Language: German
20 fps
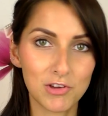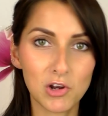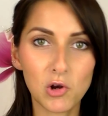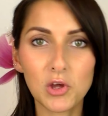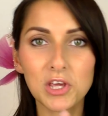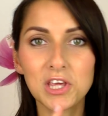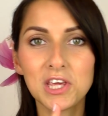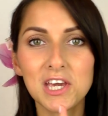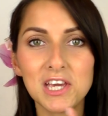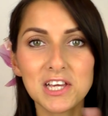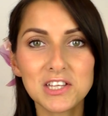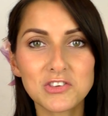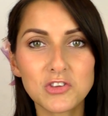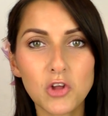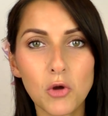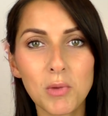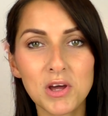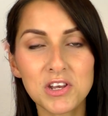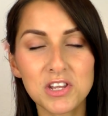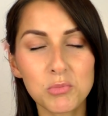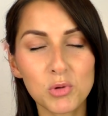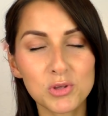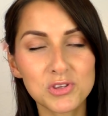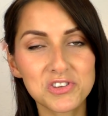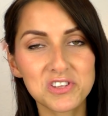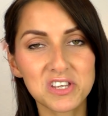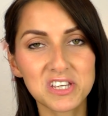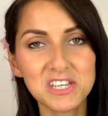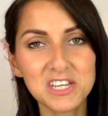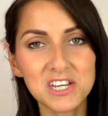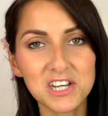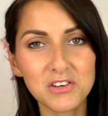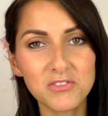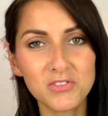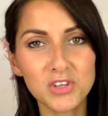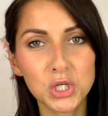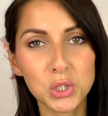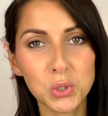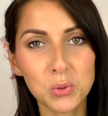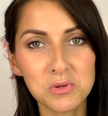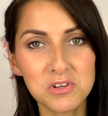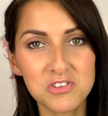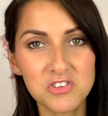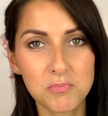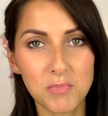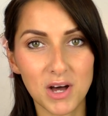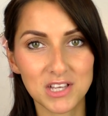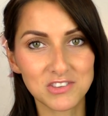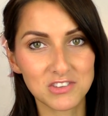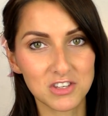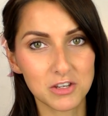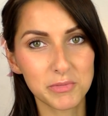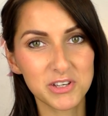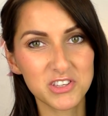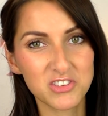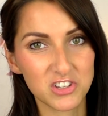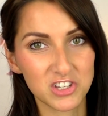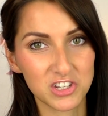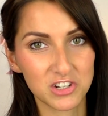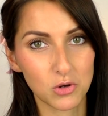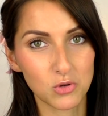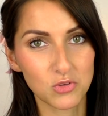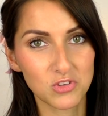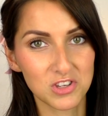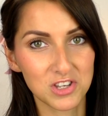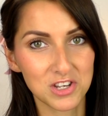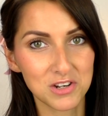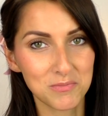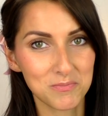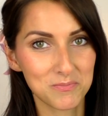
werde euch hier jetzt nochmal demonstrieren, wie schön diese Masken im Gesicht aussehen.